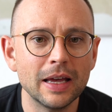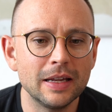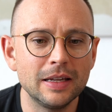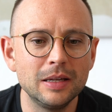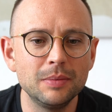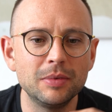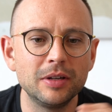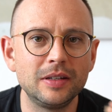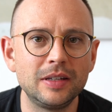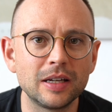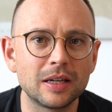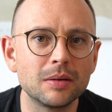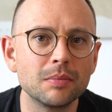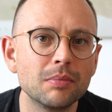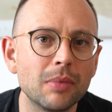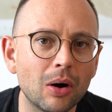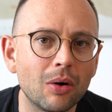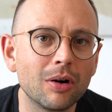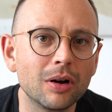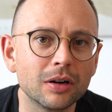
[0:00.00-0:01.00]
die mit dicken
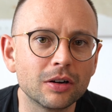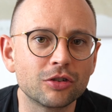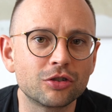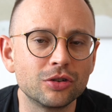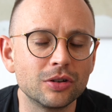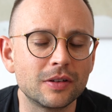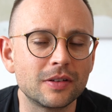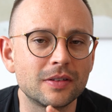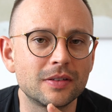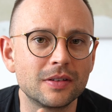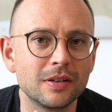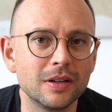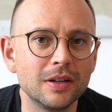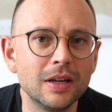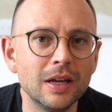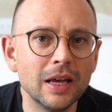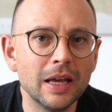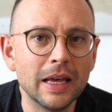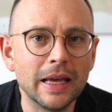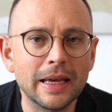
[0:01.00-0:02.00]
Mauern geschützt
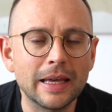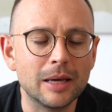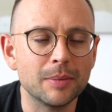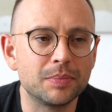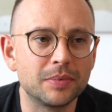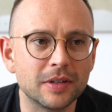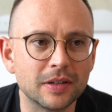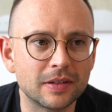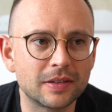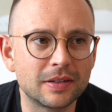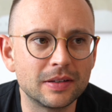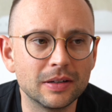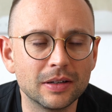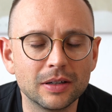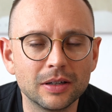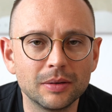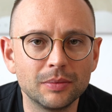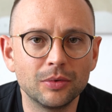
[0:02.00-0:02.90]
sind, gibt es äh,